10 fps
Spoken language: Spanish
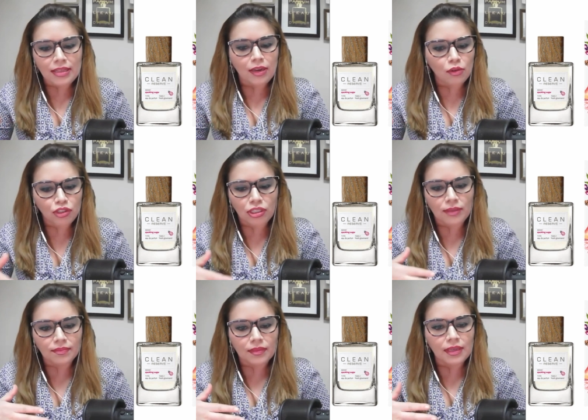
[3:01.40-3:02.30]
y de
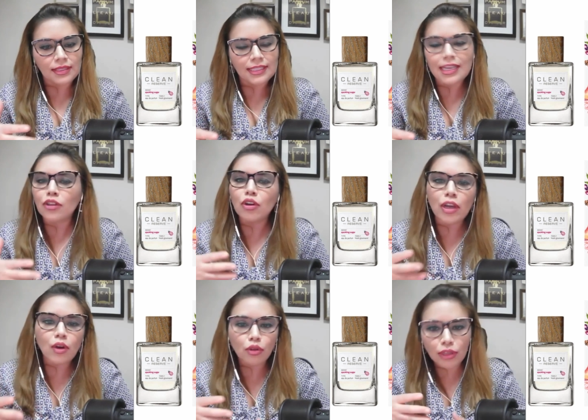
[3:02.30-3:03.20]
noche. Siento
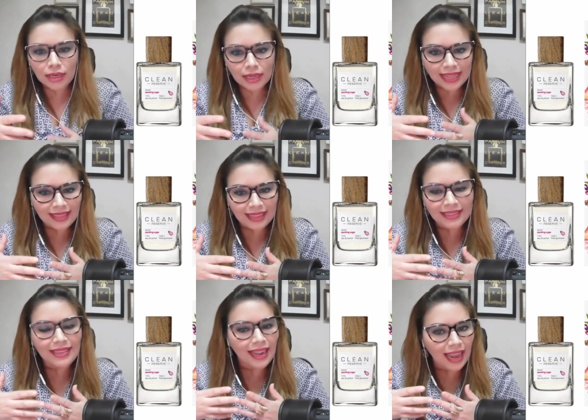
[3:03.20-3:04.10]
que no tiene
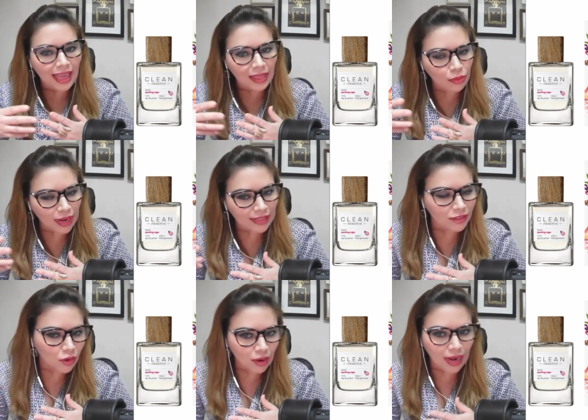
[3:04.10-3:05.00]
tanta la
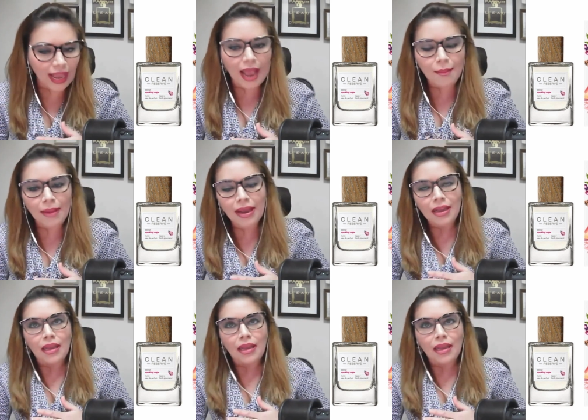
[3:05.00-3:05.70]
duración, la gama.